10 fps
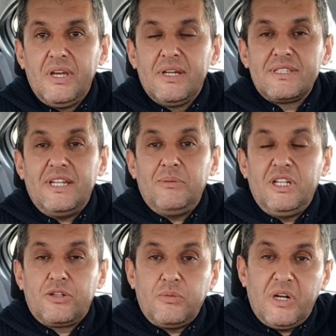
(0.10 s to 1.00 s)

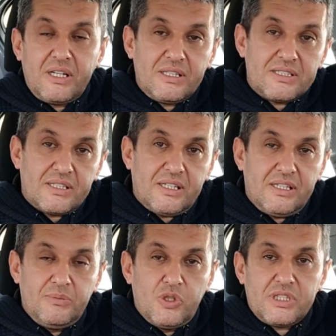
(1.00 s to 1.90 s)
Selamünaleyküm arkadaşlar
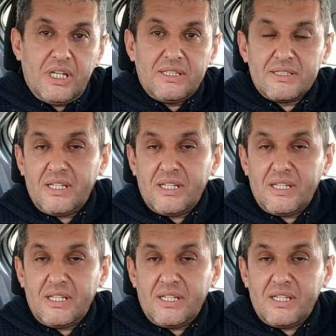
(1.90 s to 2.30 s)
kanalıma hoş geldiniz.